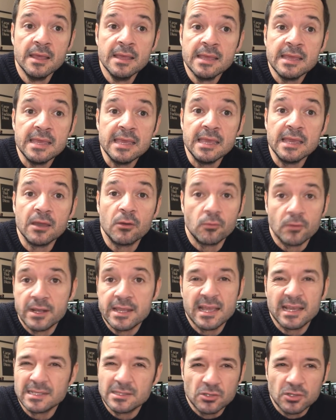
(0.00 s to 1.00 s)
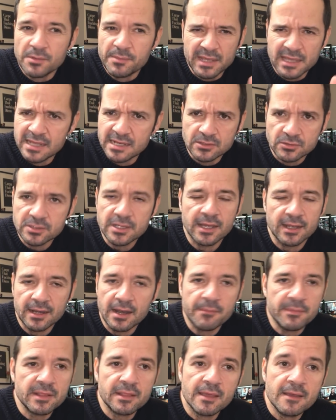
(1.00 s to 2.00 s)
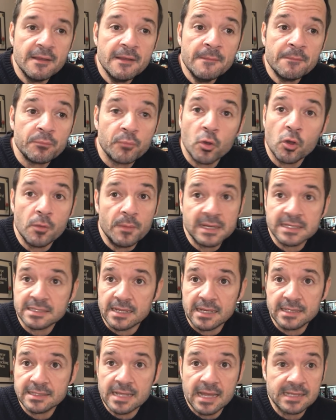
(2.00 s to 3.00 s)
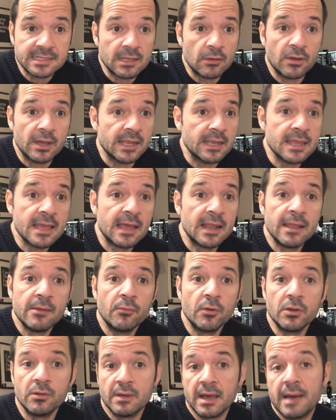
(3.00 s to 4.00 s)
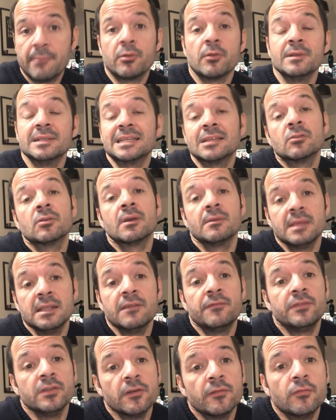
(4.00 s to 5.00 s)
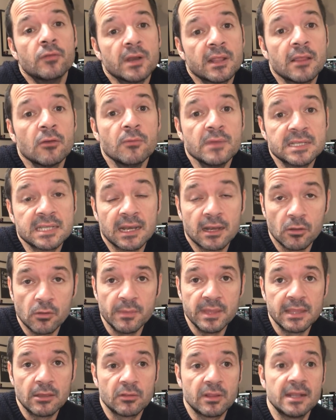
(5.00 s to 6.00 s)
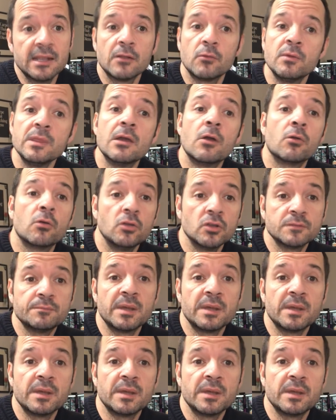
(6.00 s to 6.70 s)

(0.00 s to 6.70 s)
Y juraría que has dicho que me quieres, o sea que realmente poco más. Ha, estado genial, ¿eh? Bueno, aprovechando que viene frío fuerte, hubiese recomendado tener cuidado con los